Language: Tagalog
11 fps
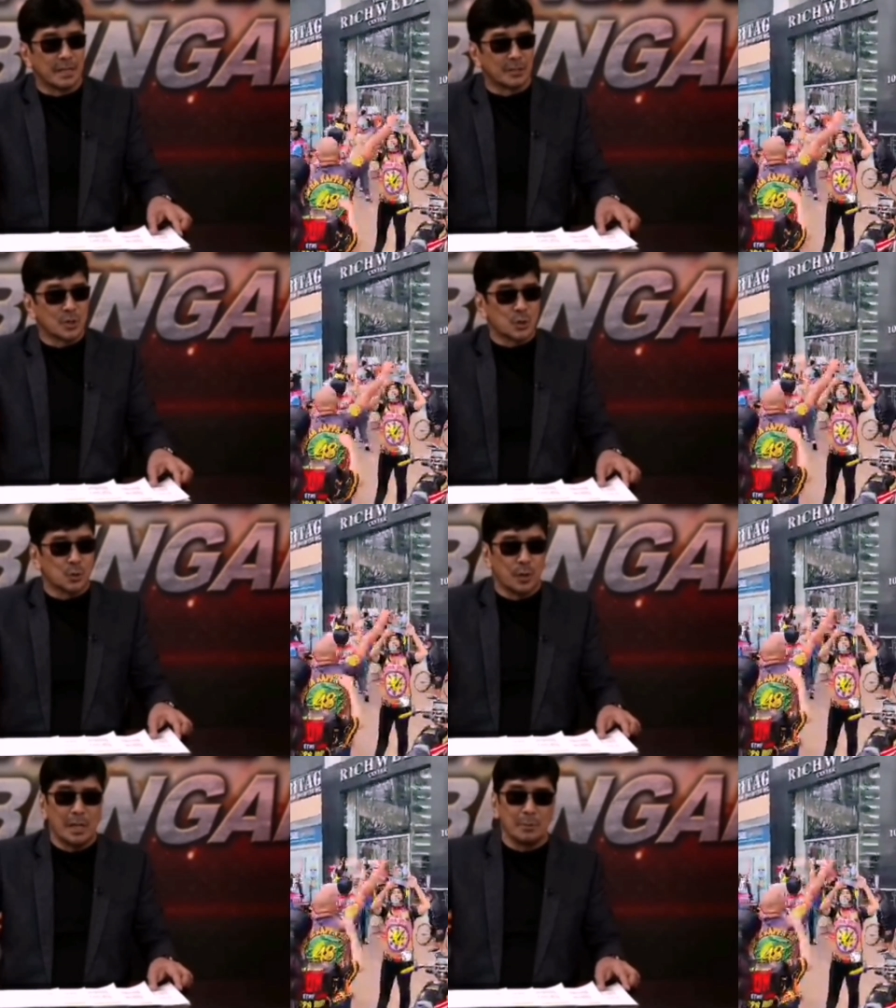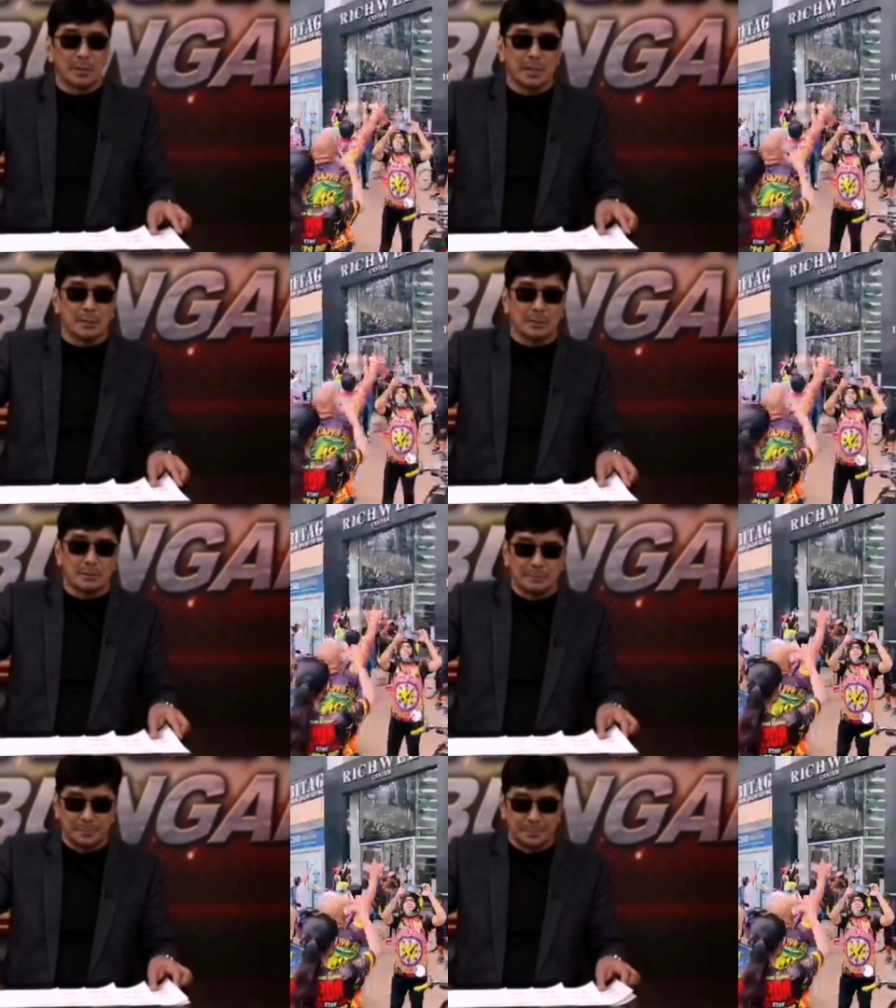Ang gusto ko lamang
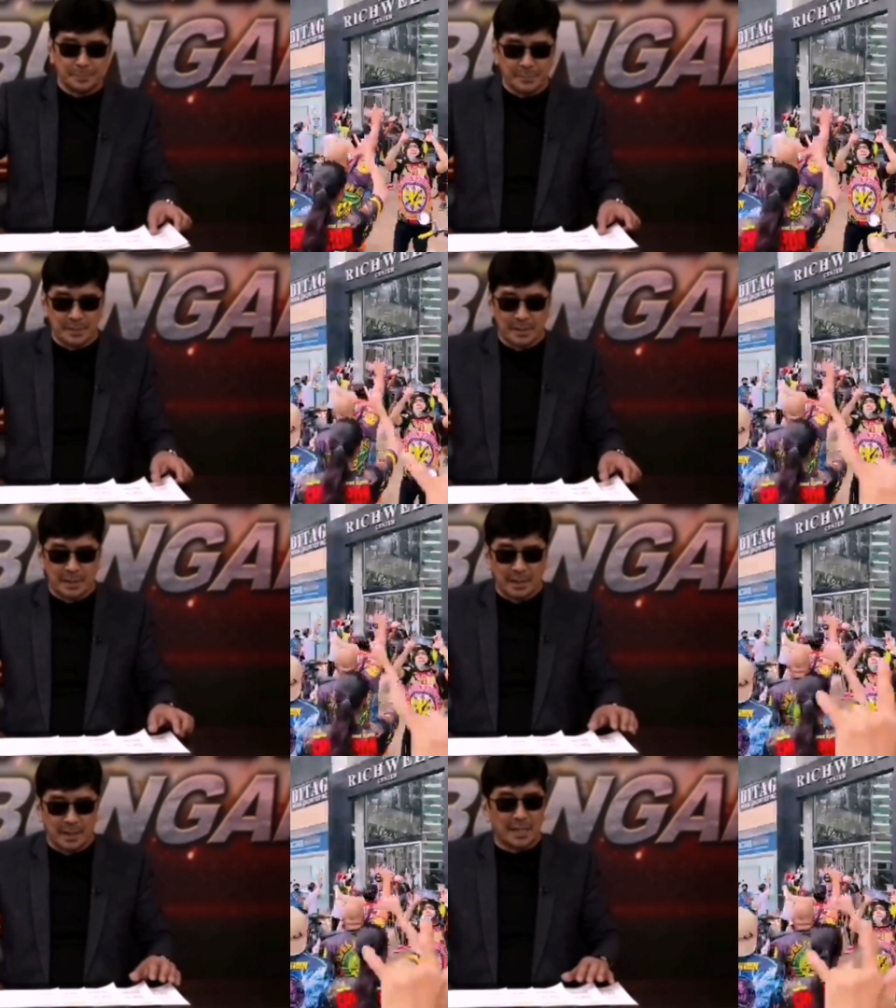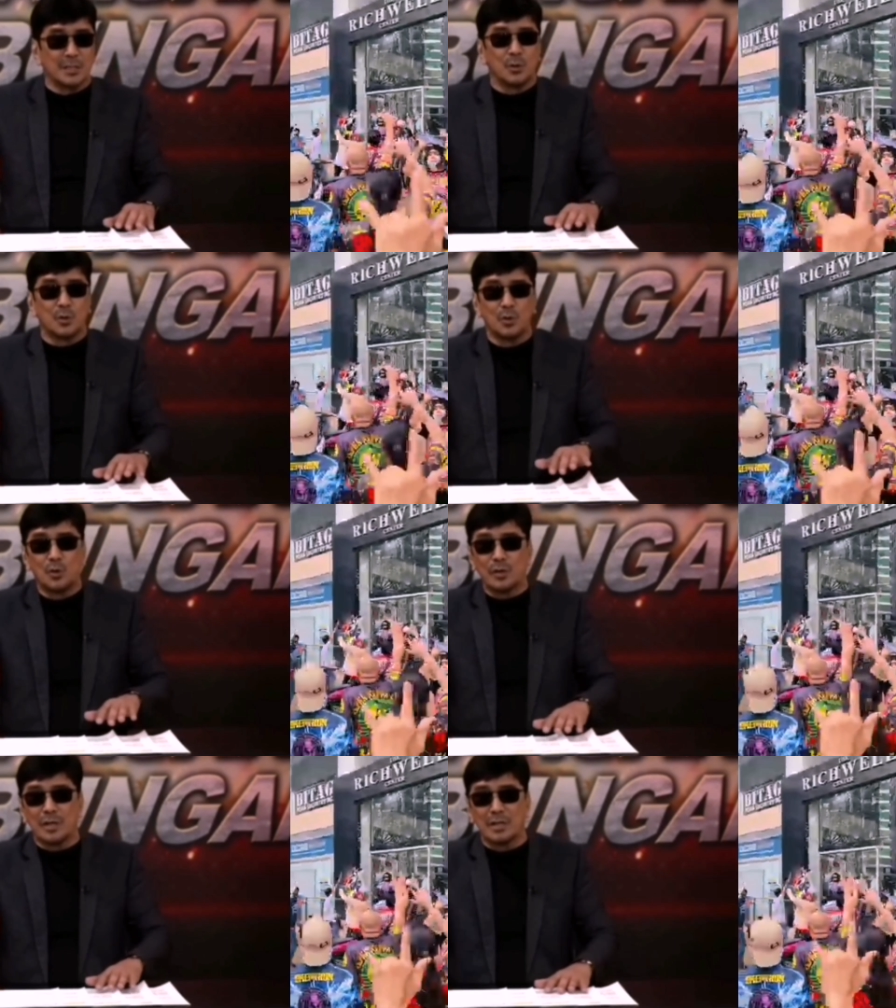dito, Ayoko
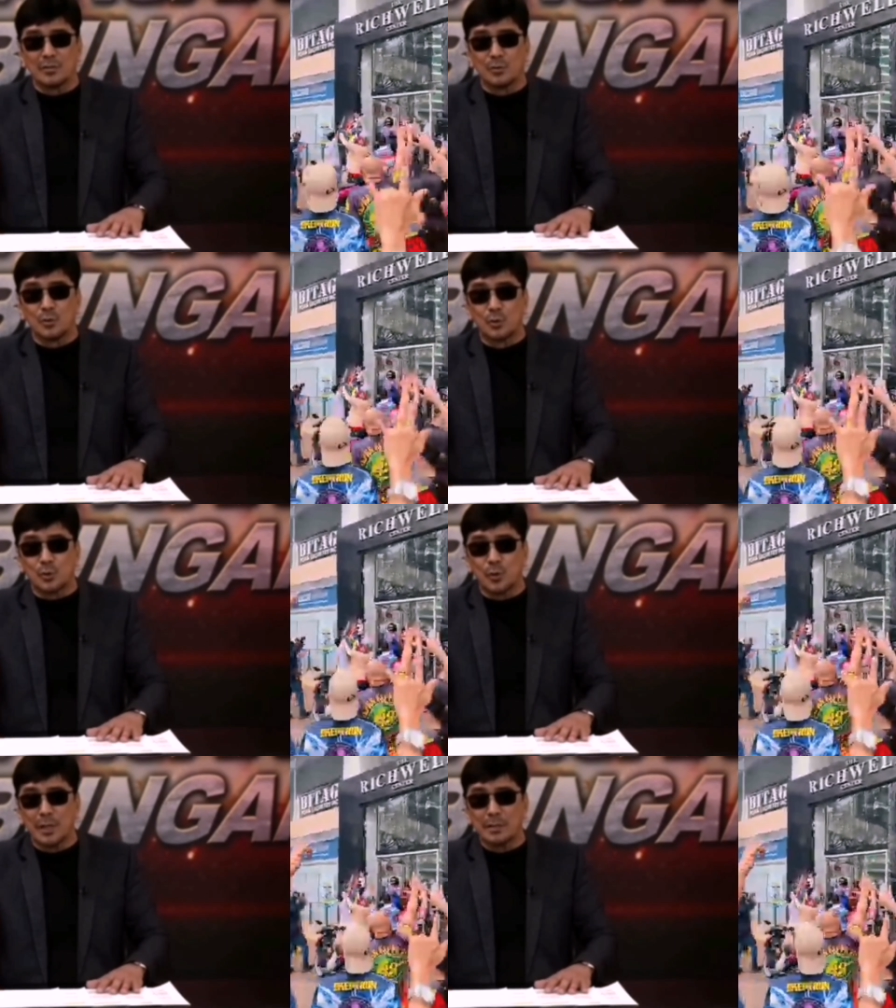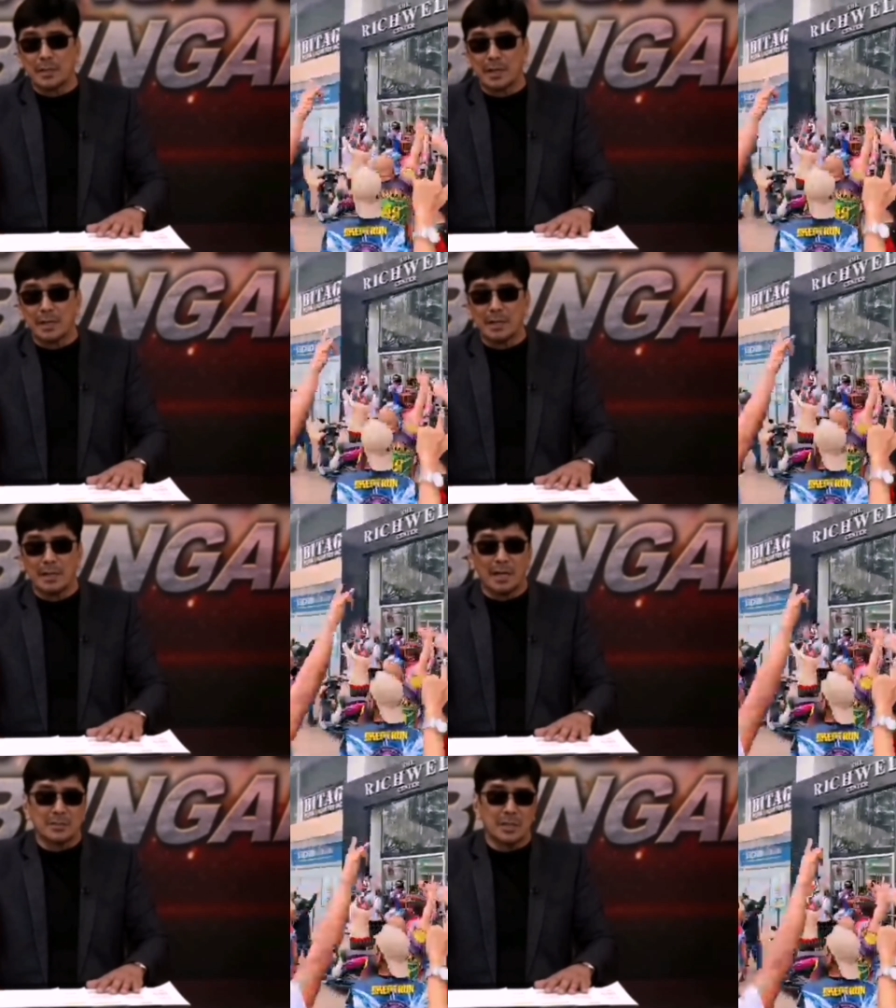ho na nagduduruhan dahil
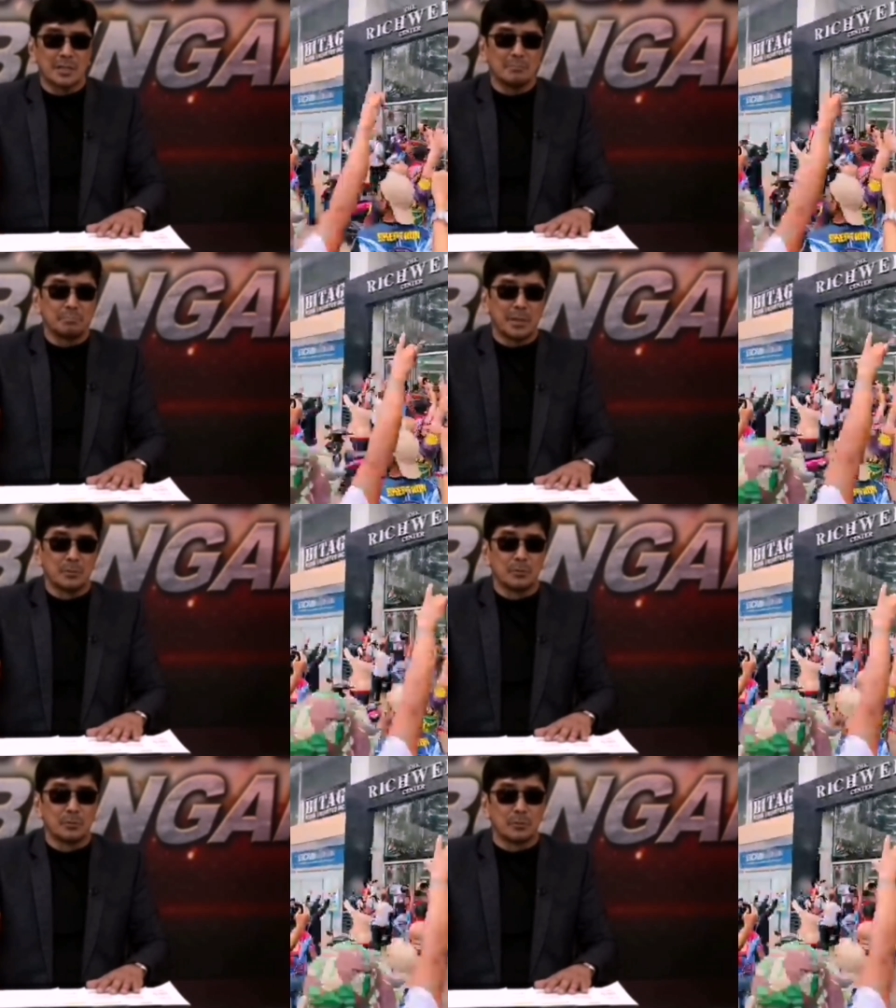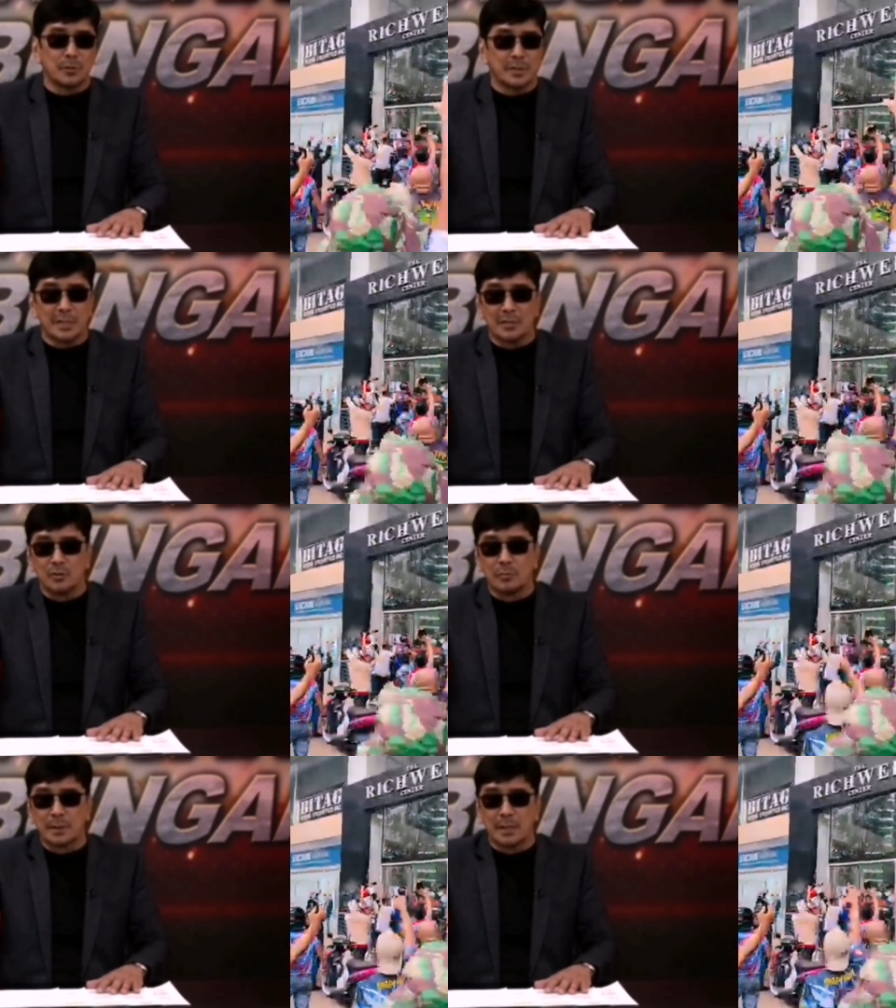ang salitang panduduro hindi na
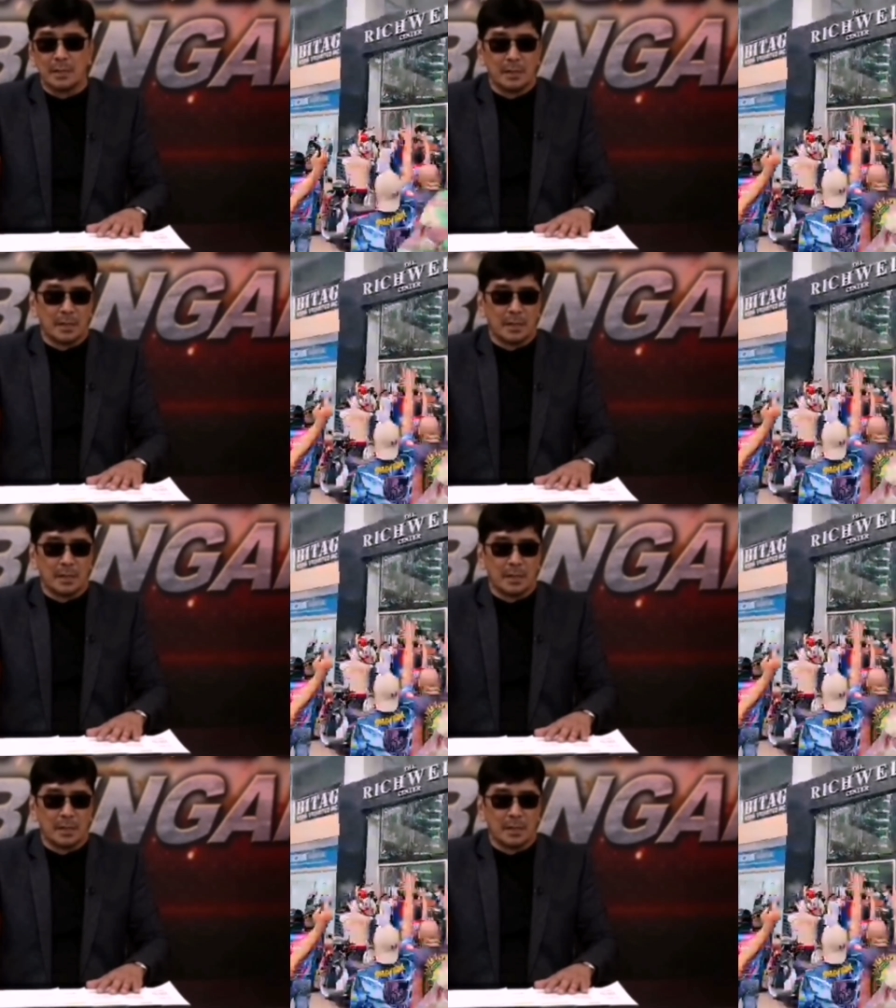ho obra.